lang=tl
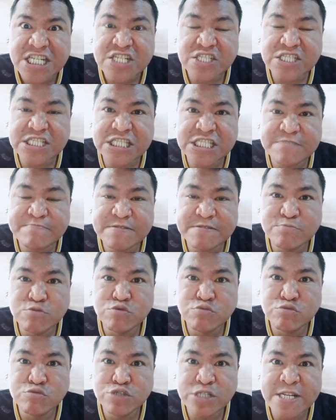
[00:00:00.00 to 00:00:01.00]
isipin mo
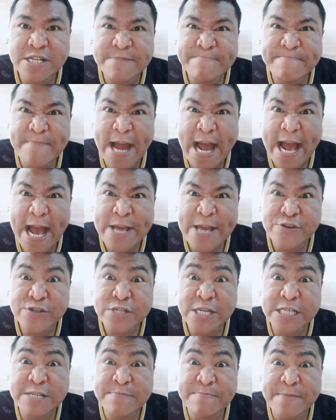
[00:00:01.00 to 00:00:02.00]
muna ng maayos
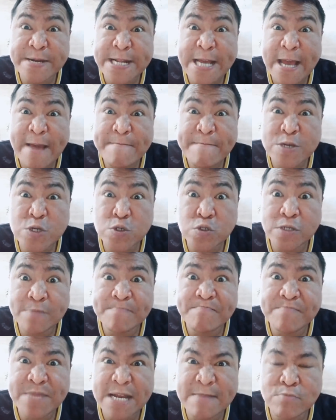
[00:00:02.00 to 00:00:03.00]
kasi maraming
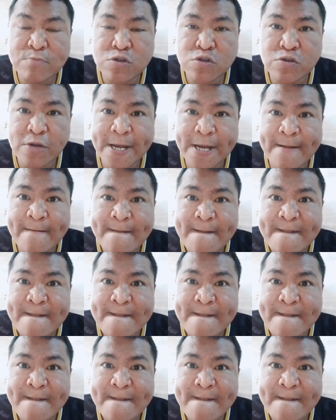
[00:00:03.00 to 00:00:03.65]
OFW ang